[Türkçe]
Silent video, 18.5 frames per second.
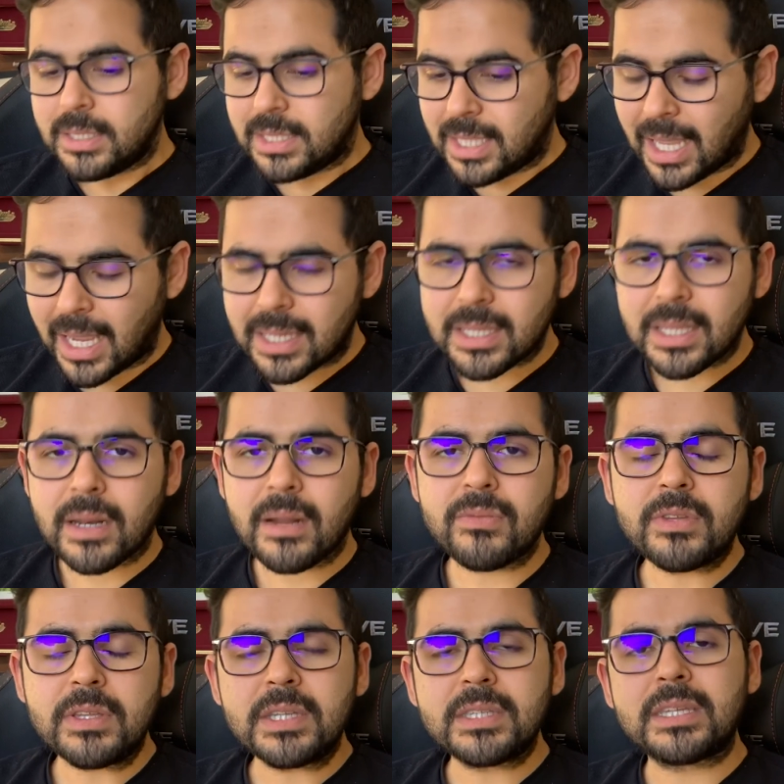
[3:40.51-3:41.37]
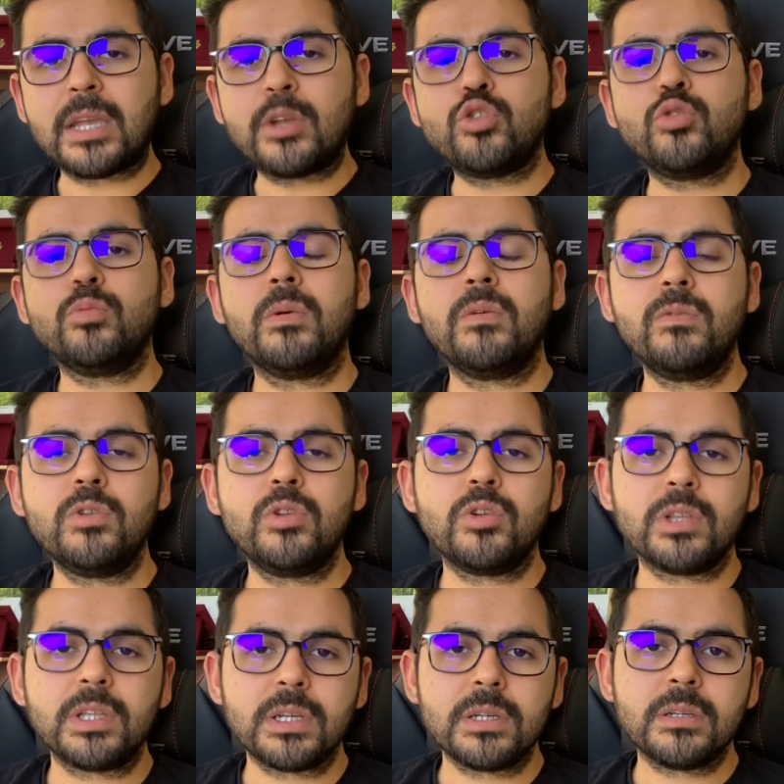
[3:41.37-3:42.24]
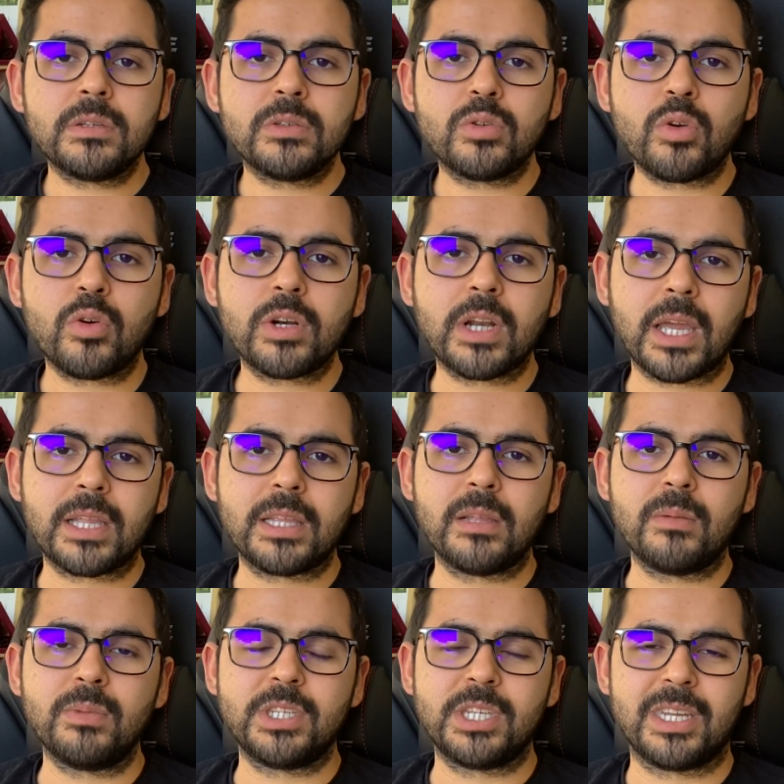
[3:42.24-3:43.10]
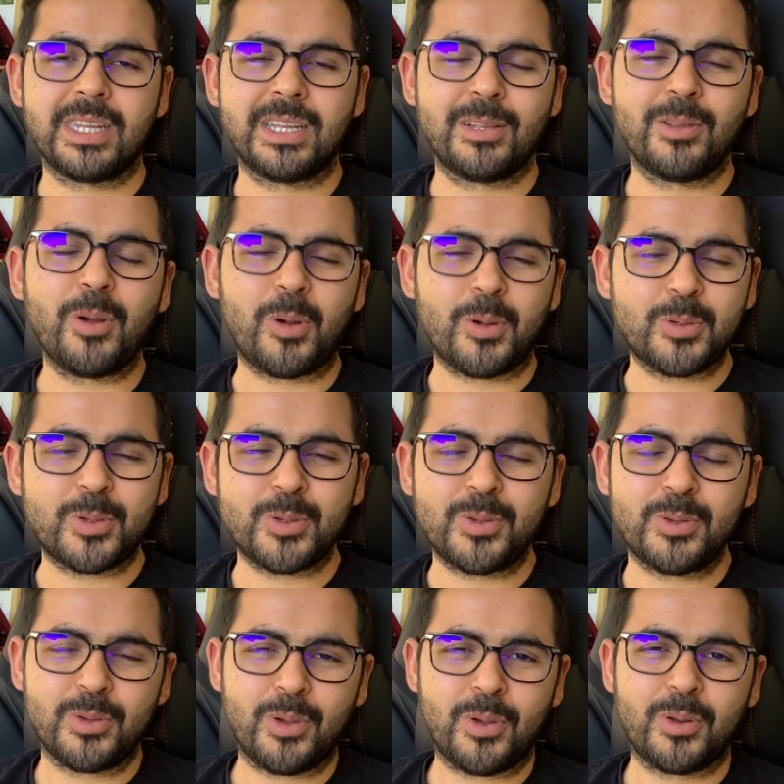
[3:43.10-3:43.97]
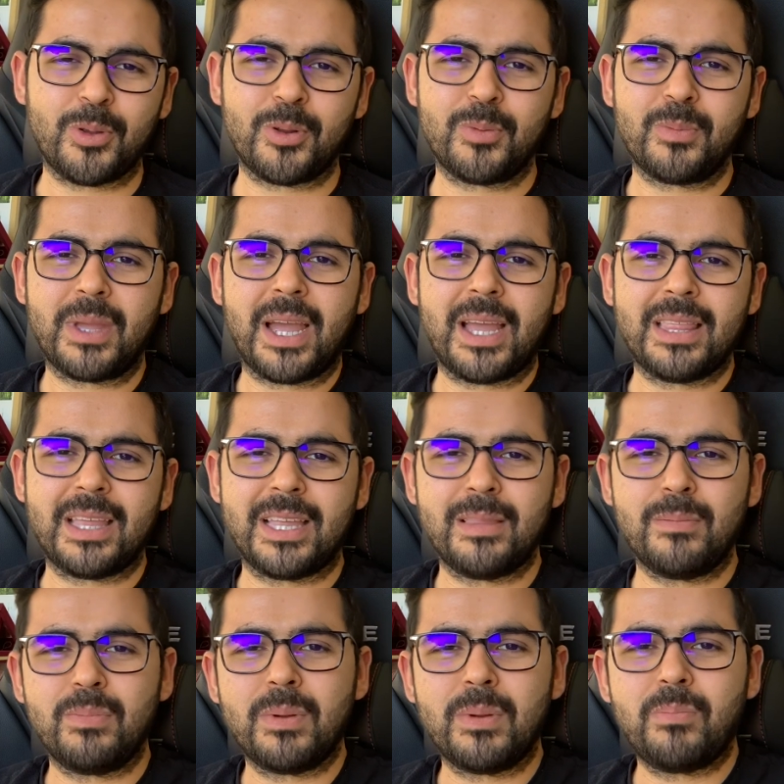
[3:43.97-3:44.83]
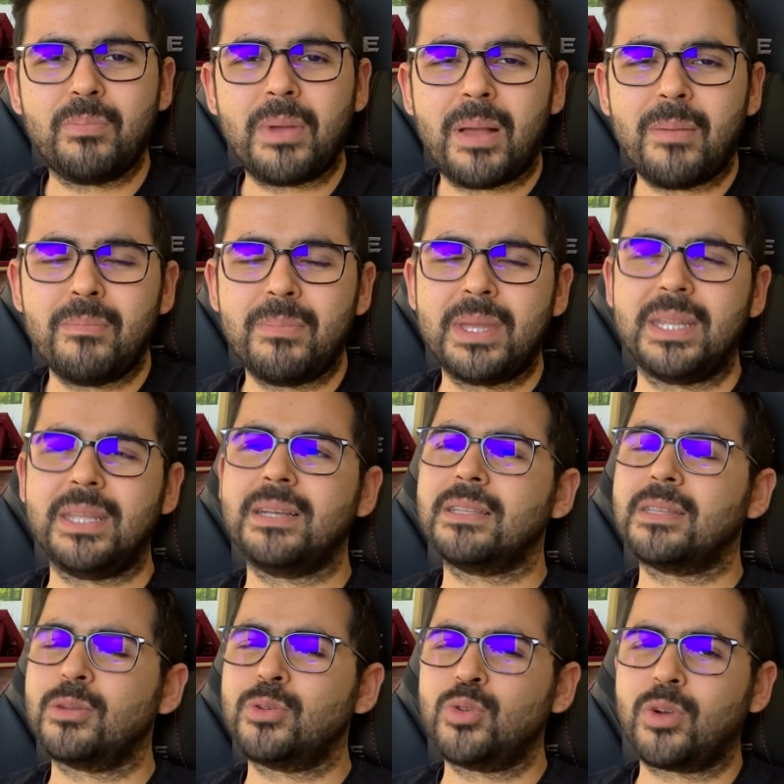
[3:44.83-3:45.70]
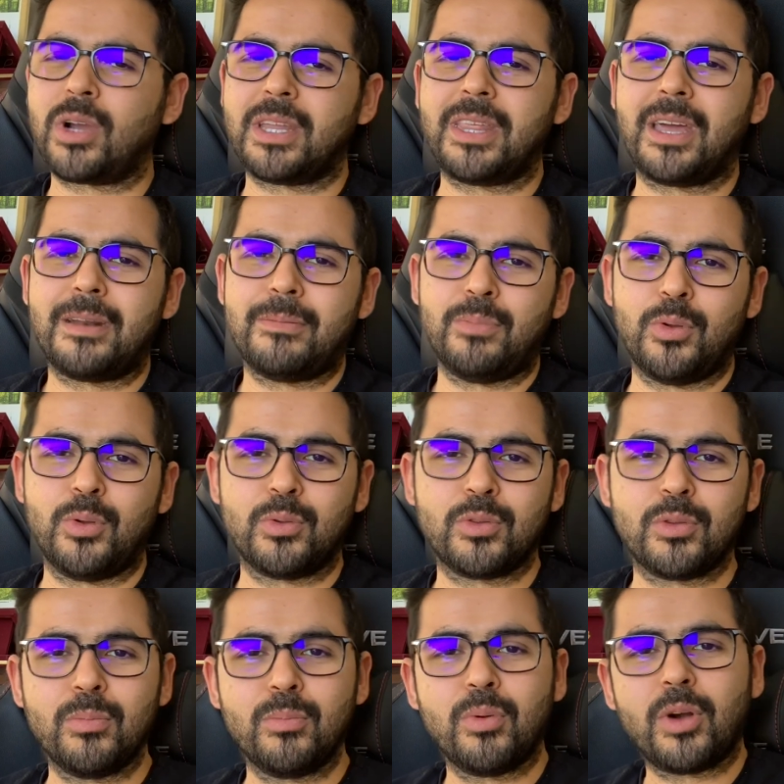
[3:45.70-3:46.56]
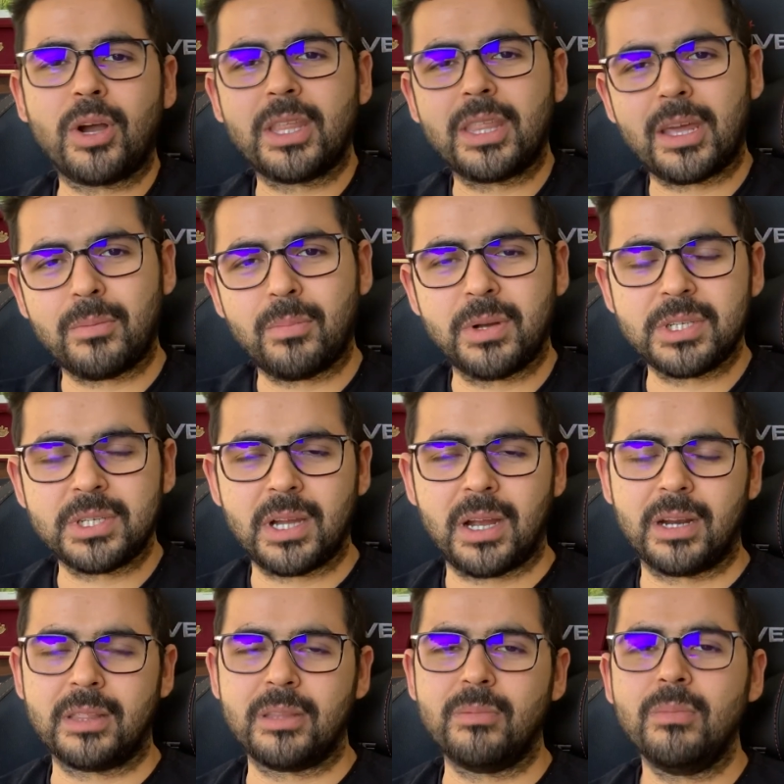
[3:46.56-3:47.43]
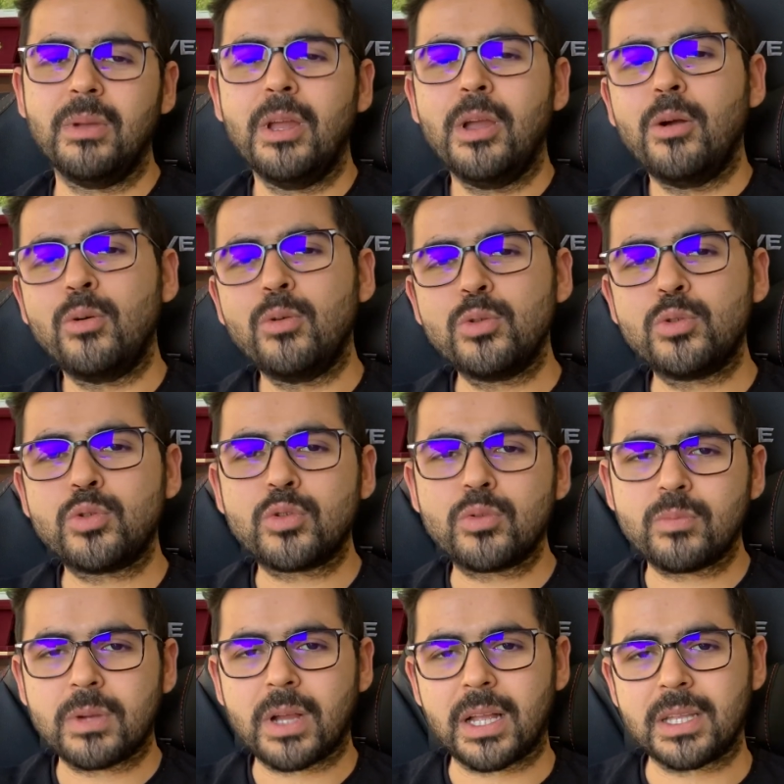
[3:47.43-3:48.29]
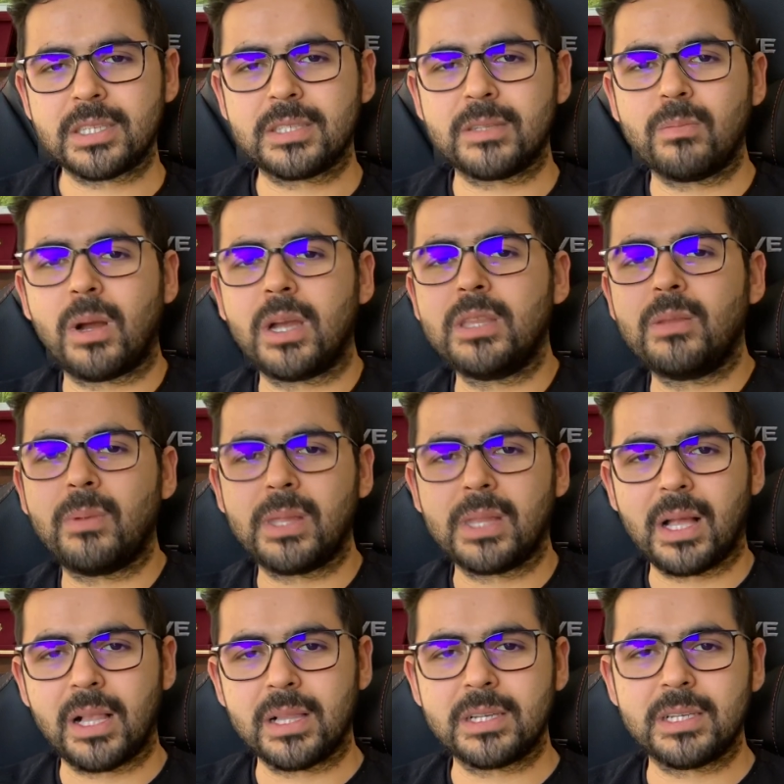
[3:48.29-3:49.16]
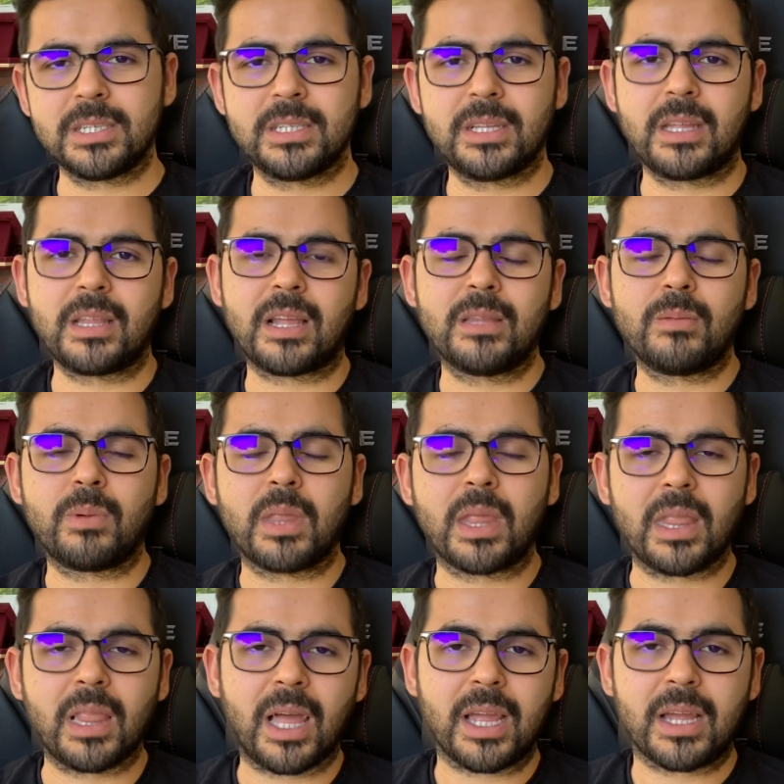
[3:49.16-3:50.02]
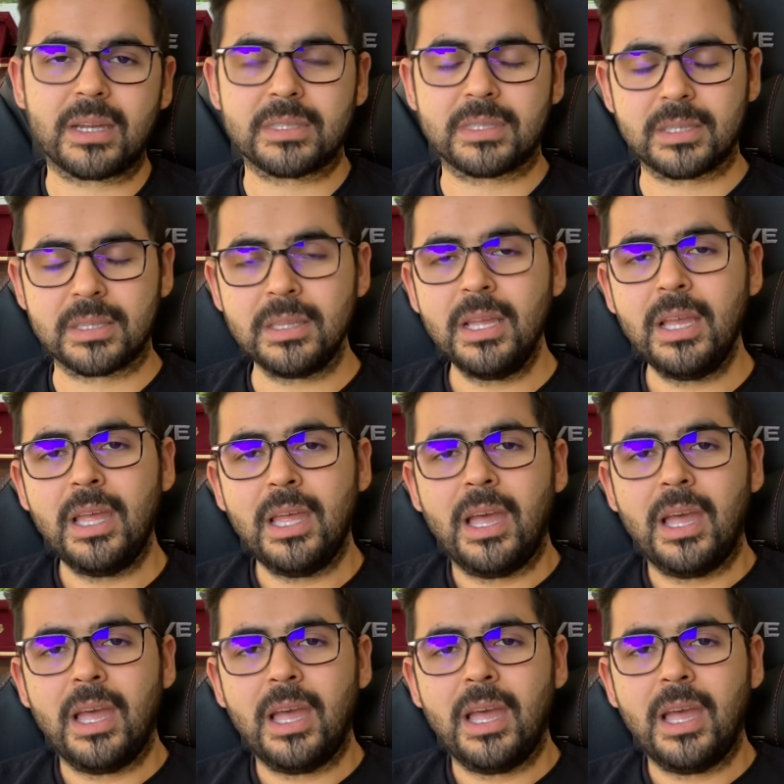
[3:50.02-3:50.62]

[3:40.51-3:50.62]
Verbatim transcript: Diğer tarafta da tecrübe videolarının çok reklam içerikli olduğunu görüyorum. Yani hani ben bir yılda şu kadar büyüttüm, bu kadar başardım, uçtum, kaçtım, hadi beni alkışlayın, hadi bana like atın.